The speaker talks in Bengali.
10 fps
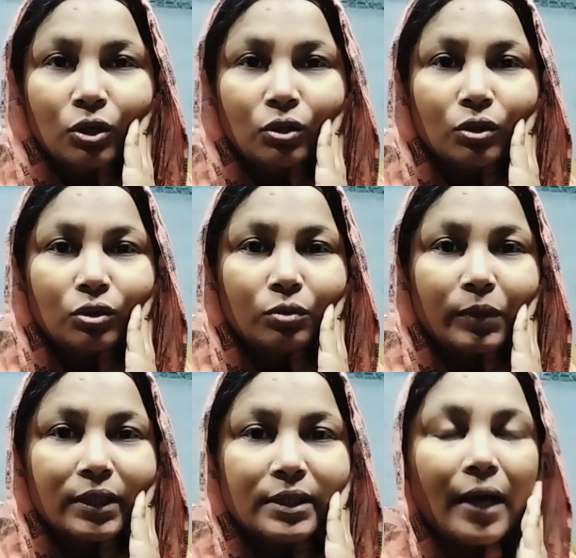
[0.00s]
তো
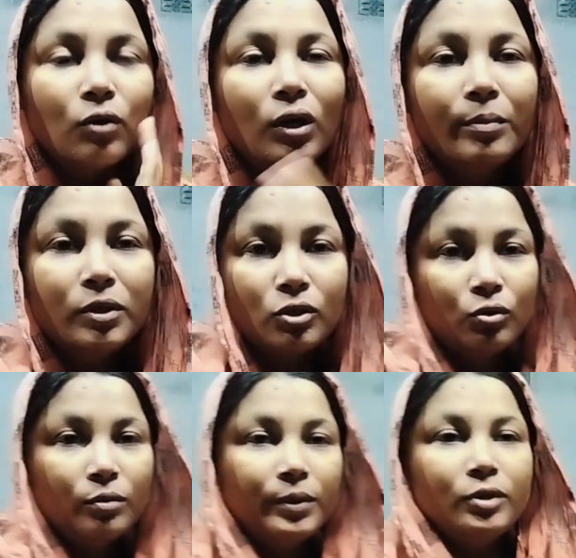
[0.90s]
তোমরা জানো আমি
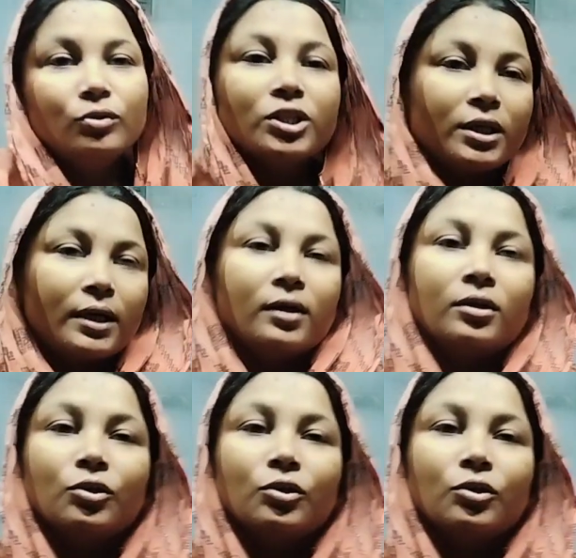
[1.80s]
যখন ভিডিও শেয়ার